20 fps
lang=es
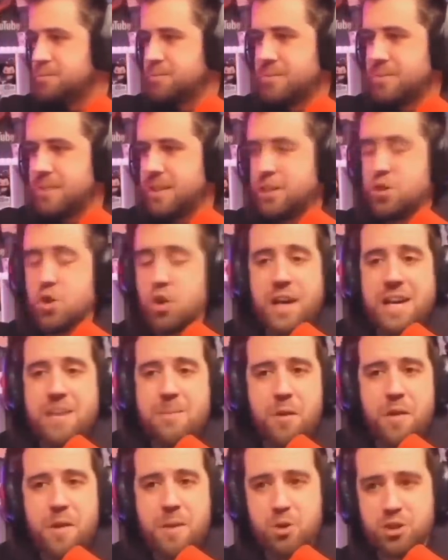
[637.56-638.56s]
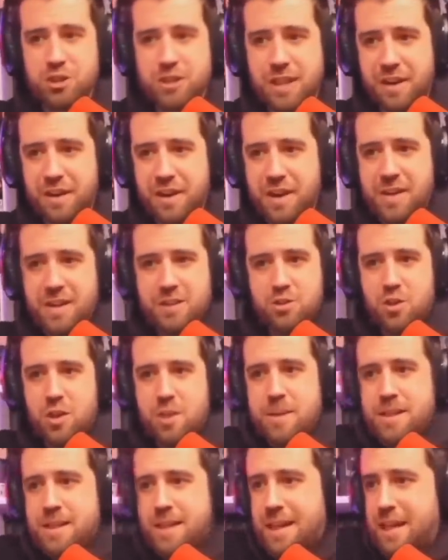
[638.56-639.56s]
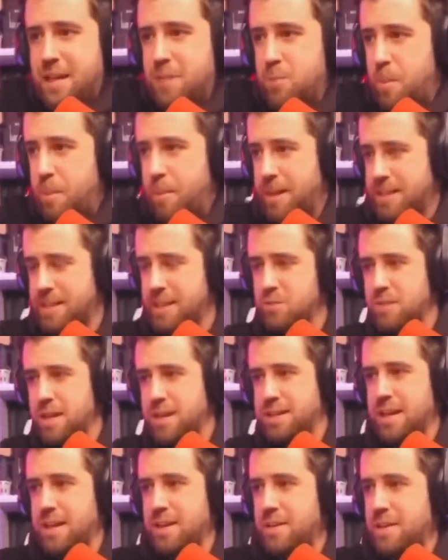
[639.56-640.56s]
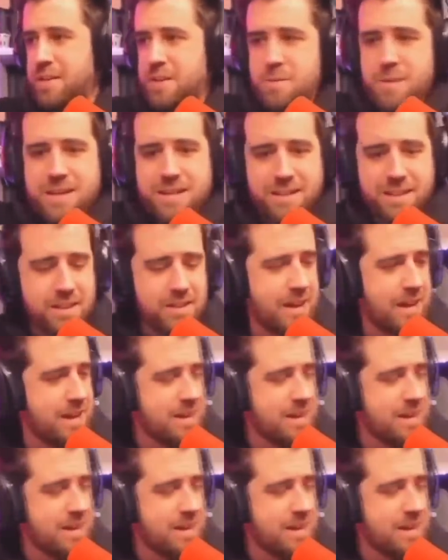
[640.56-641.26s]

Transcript: y no queremos demostrar nada, solamente queremos pasar una tarde divertida,